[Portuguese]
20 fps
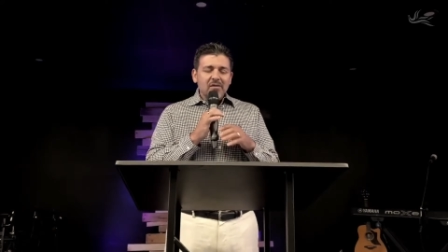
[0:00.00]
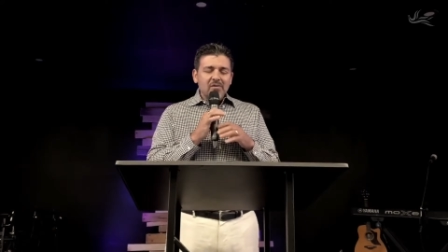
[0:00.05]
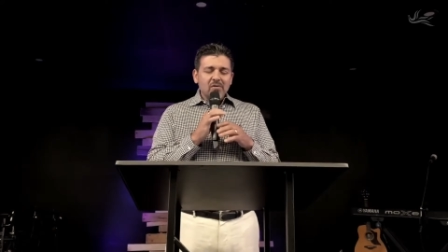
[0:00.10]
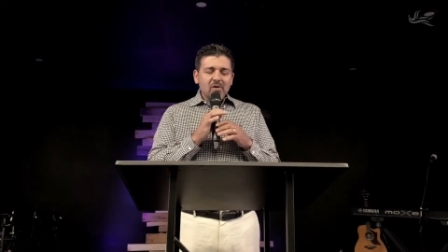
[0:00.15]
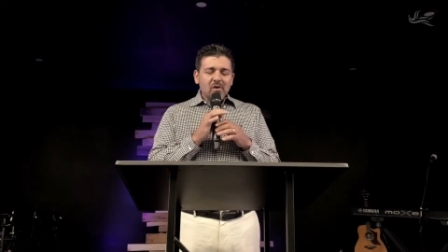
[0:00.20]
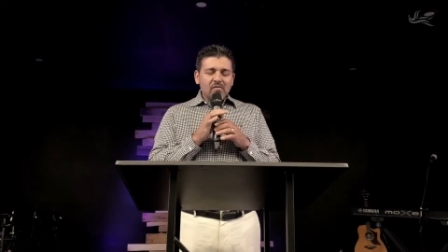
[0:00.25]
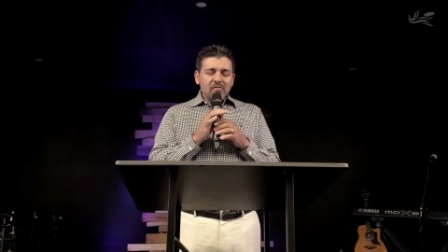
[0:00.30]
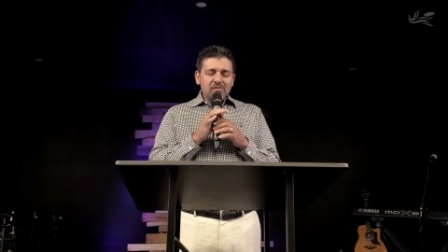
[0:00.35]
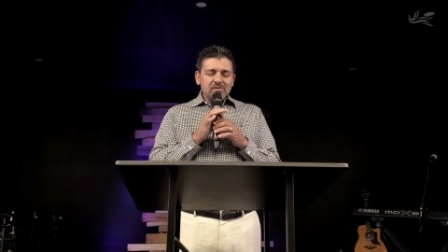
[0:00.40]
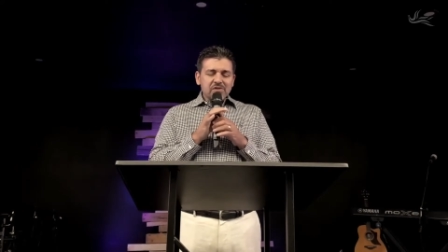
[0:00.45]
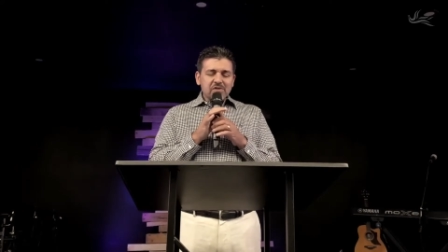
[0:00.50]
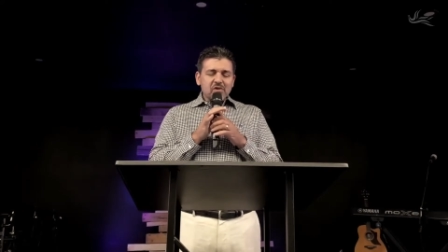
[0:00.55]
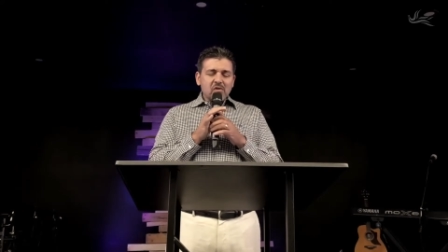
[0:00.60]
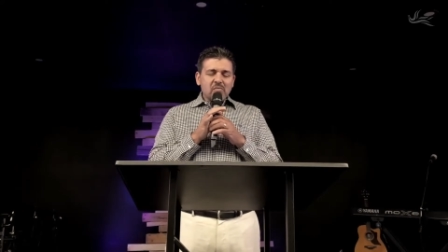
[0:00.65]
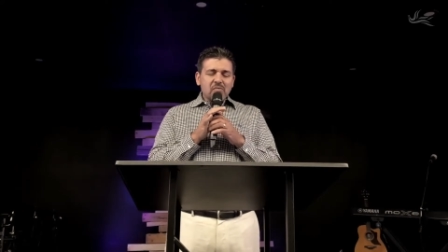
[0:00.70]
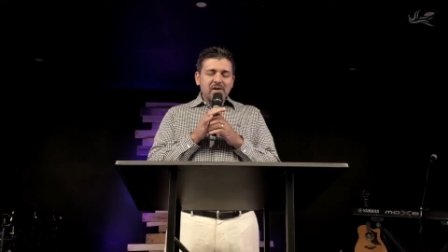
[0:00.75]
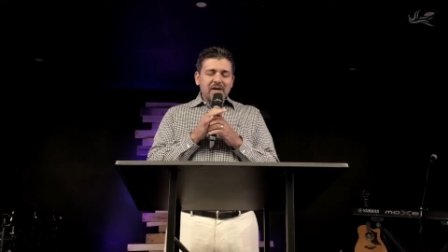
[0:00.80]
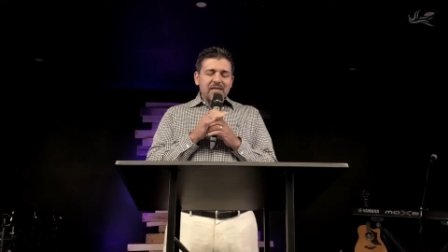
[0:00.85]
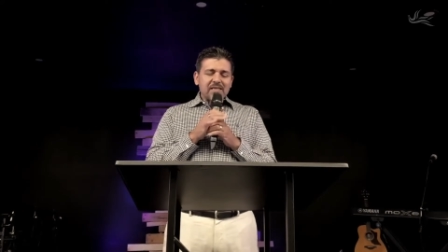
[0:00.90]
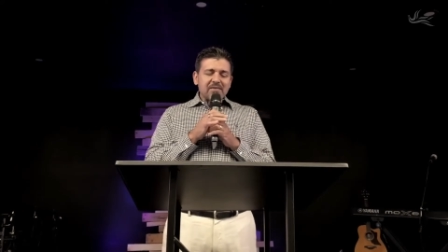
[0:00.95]
Eu louvo ao
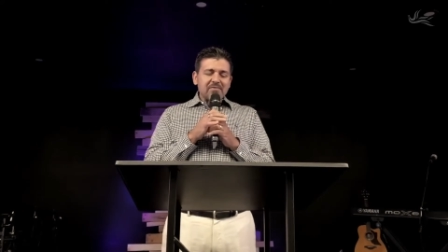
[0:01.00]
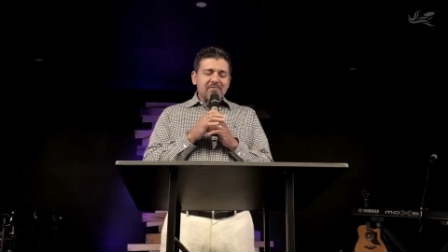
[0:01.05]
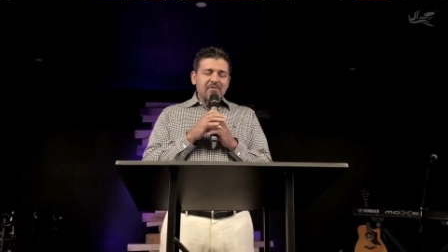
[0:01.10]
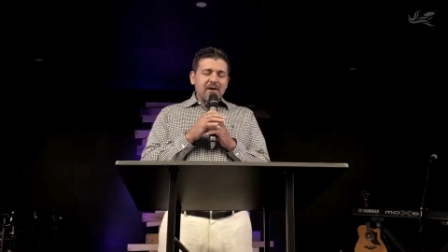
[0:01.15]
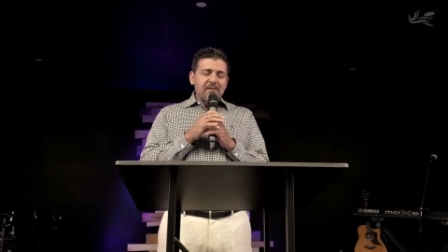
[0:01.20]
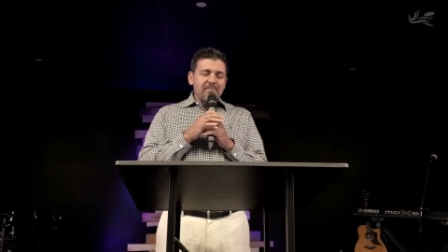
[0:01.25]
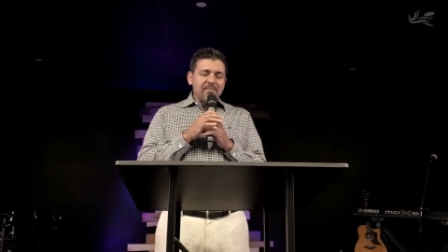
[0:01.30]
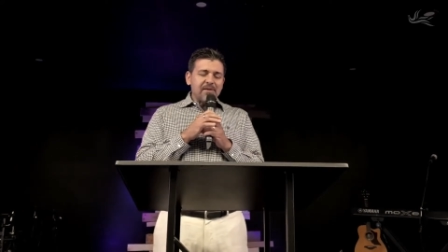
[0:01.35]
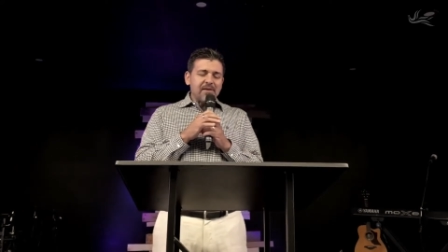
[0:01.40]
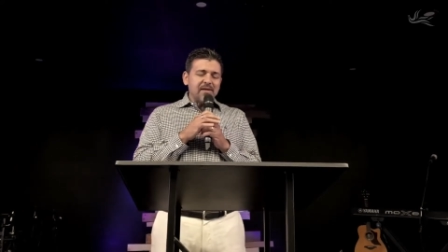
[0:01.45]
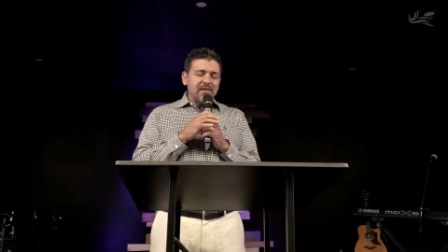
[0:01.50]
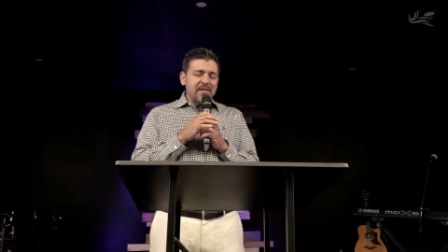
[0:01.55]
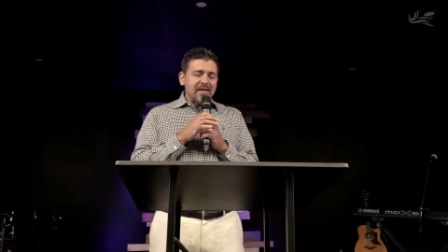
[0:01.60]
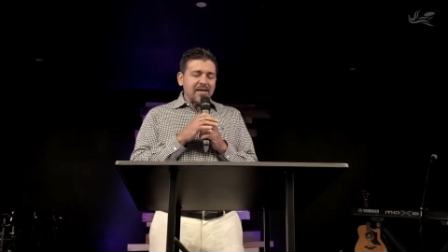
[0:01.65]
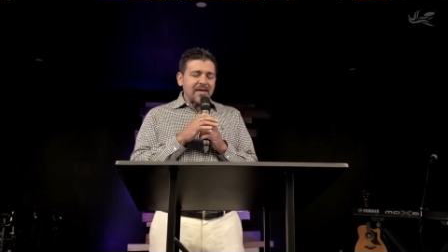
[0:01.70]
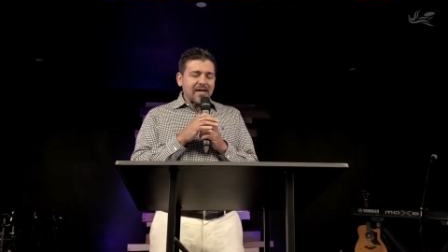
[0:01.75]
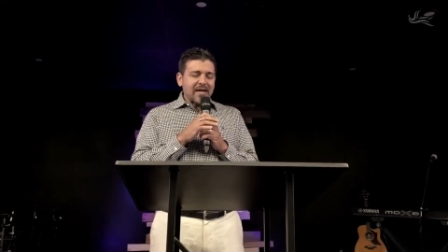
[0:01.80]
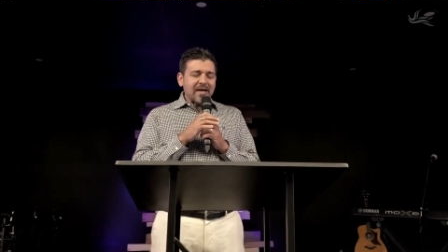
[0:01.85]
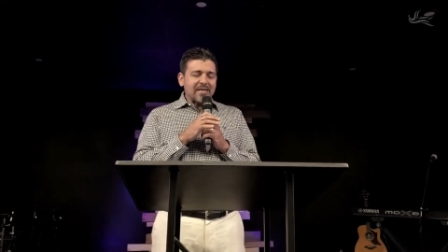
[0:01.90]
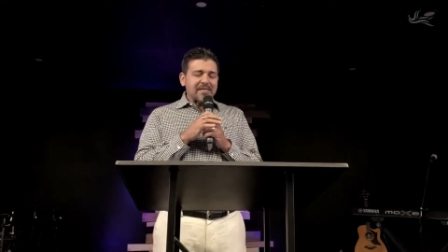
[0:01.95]
Senhor por cada
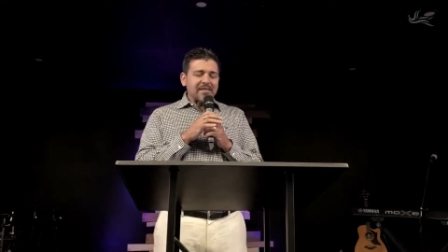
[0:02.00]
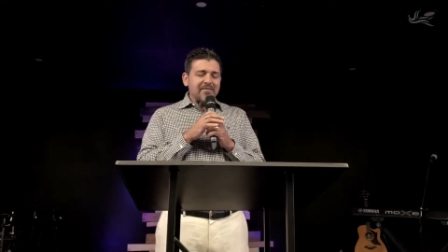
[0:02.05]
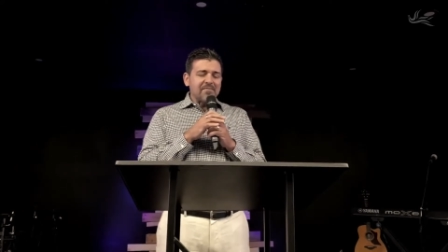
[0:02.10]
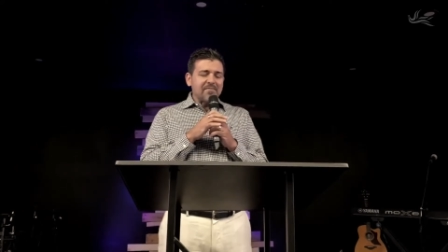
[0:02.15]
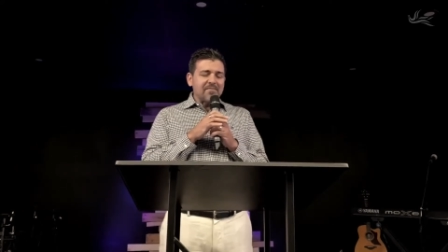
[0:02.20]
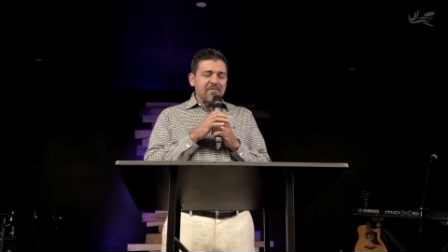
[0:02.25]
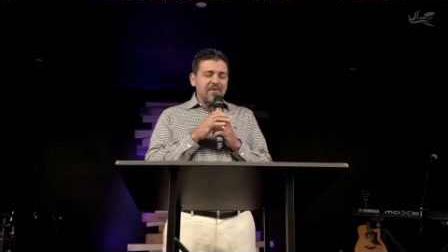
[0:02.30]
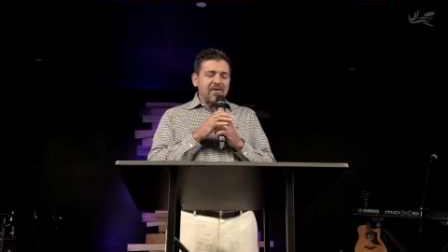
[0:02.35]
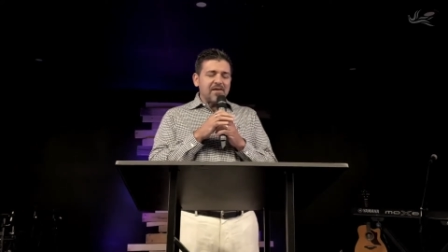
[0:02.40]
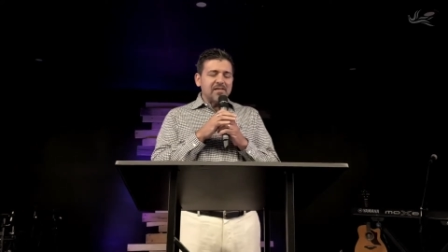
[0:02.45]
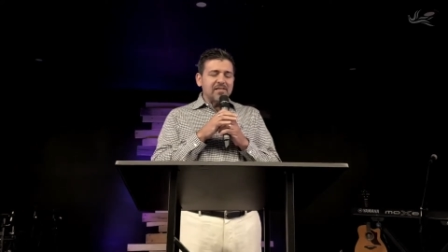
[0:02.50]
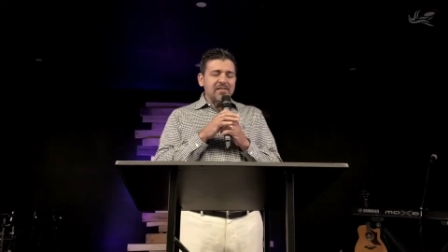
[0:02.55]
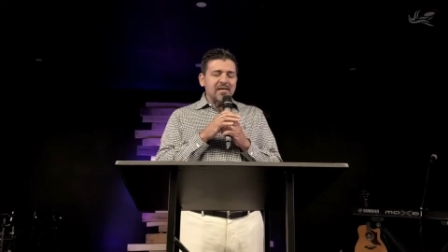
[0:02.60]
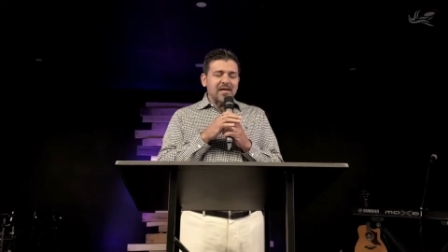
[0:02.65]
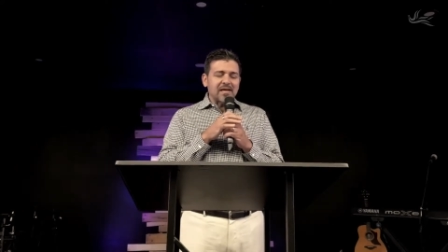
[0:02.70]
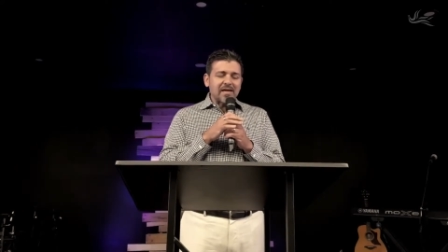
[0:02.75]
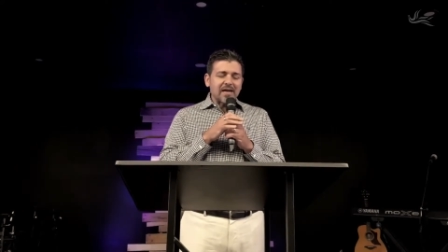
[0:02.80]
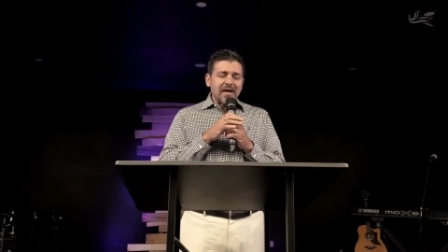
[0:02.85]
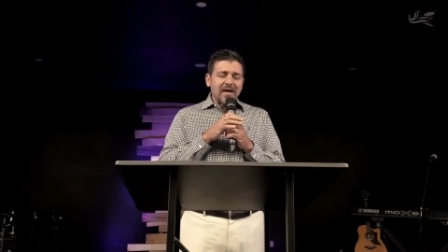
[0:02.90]
família, cada vida,